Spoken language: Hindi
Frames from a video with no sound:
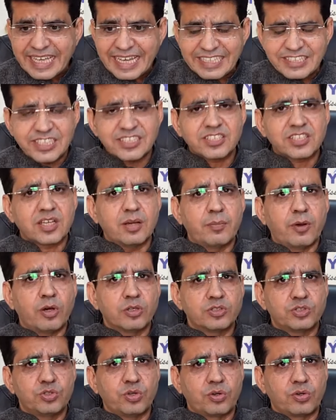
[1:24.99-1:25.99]
गैजेट्स का
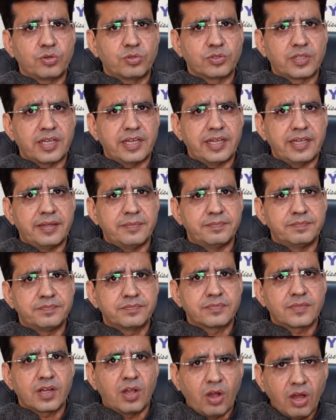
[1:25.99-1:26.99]
बहुत शौक होता
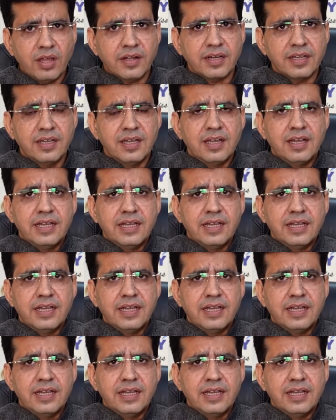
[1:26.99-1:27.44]
है और